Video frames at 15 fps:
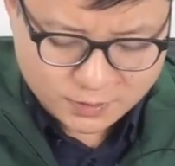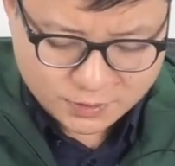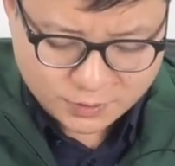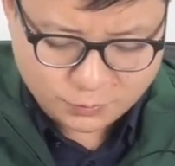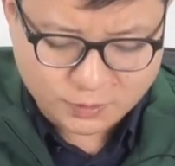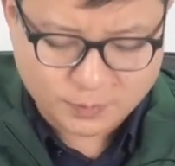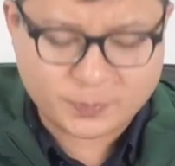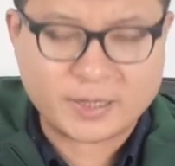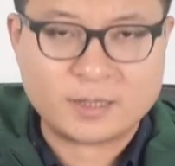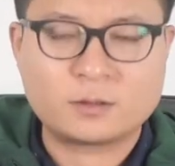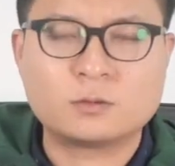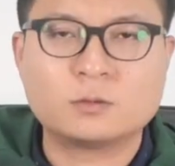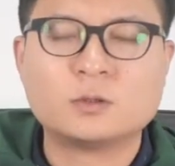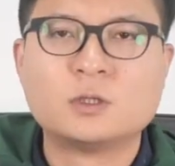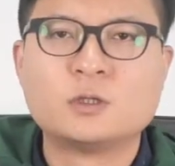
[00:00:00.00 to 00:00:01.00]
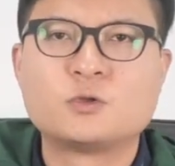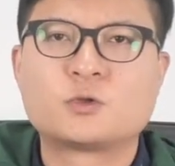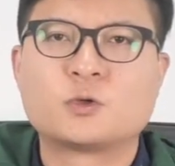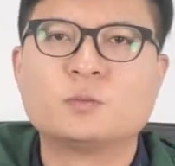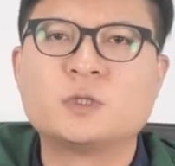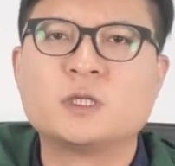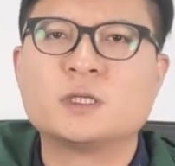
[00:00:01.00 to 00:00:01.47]
石油的变动
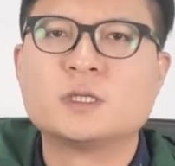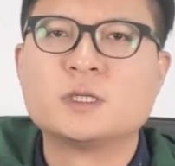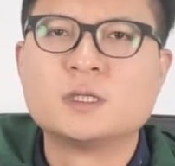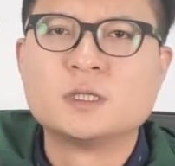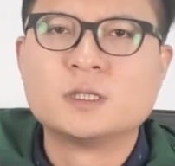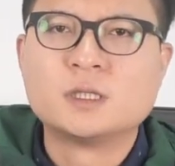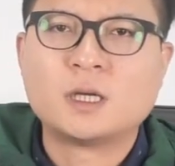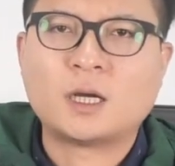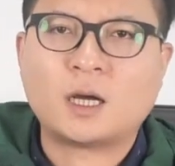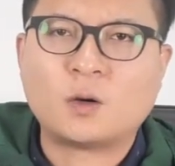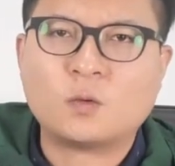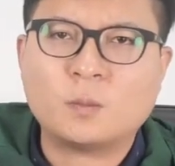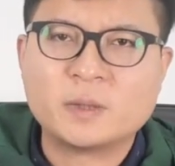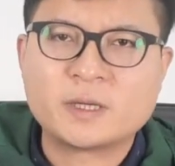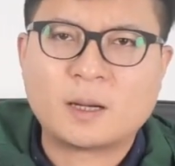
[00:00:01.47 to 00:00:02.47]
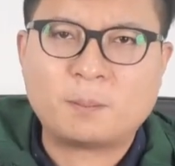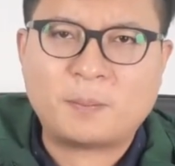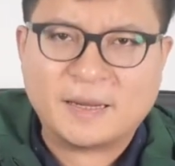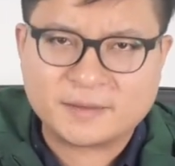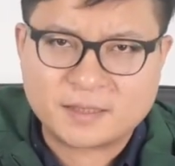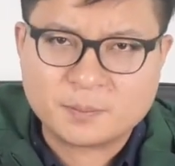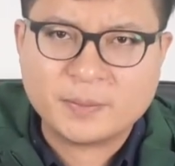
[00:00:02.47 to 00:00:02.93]
总体啊，我们要
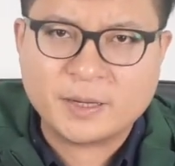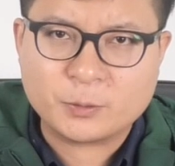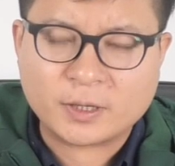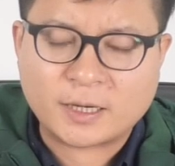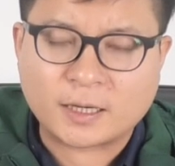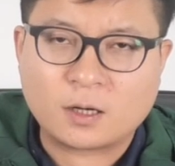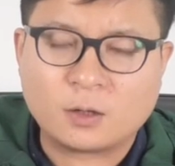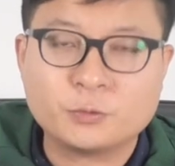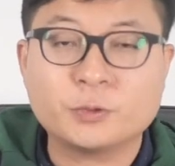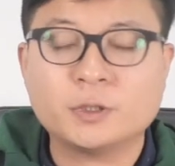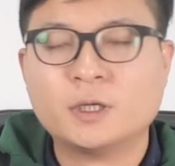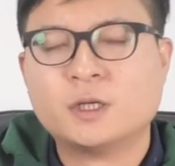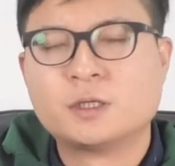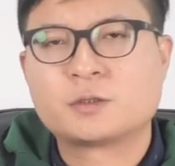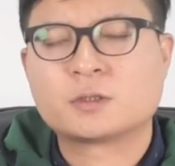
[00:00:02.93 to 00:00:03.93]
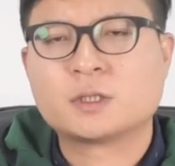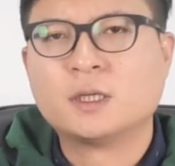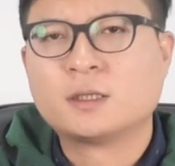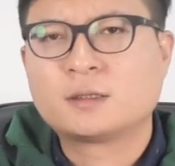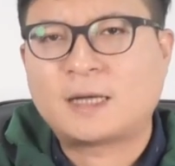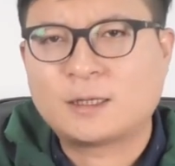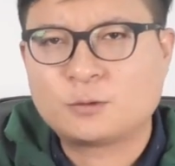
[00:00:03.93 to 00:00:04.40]
绑定美元来考虑，就是
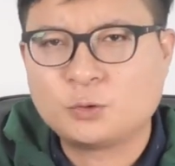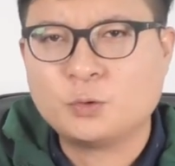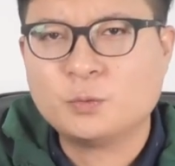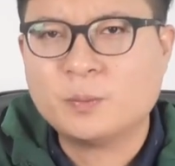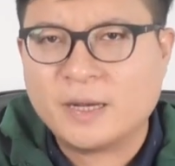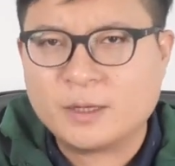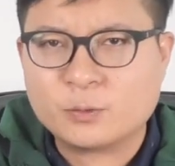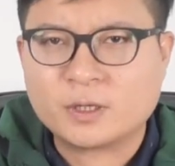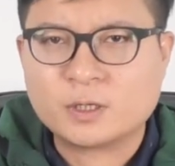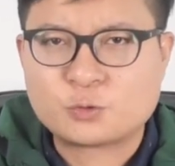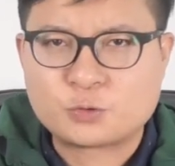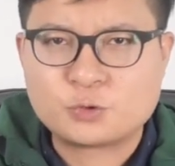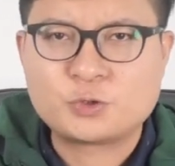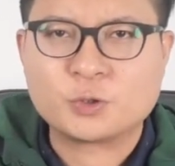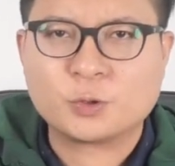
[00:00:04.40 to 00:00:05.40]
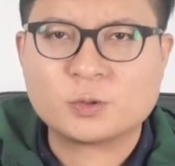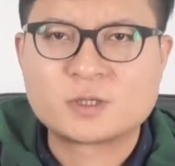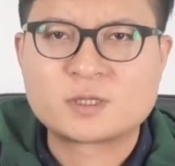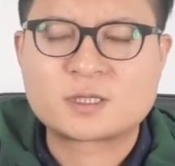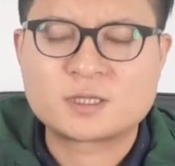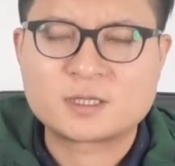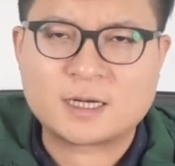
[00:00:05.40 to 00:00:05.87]
它对于美元的需求，
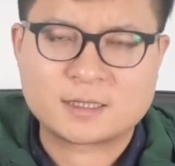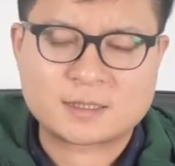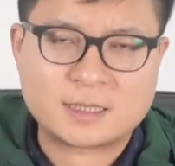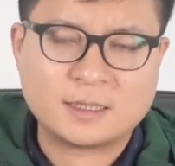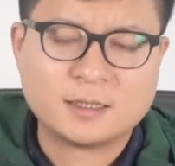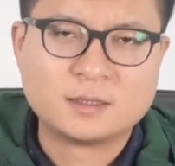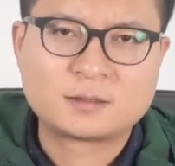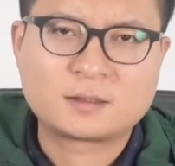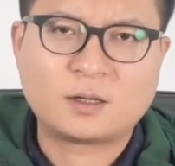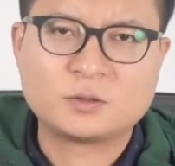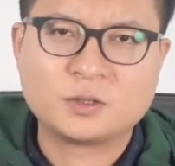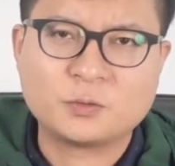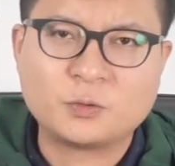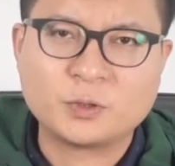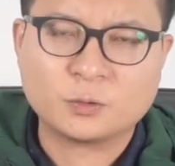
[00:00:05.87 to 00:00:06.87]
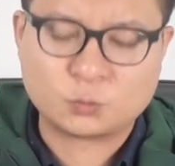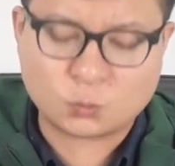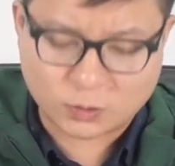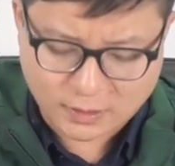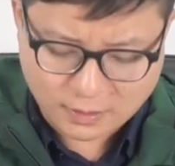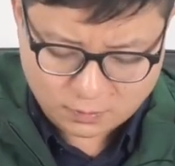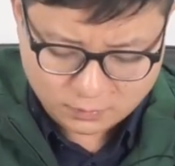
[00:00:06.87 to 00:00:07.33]
市场上到底会有
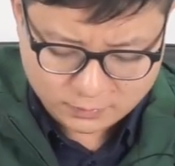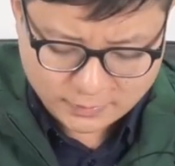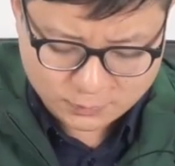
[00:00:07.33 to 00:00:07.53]
多高？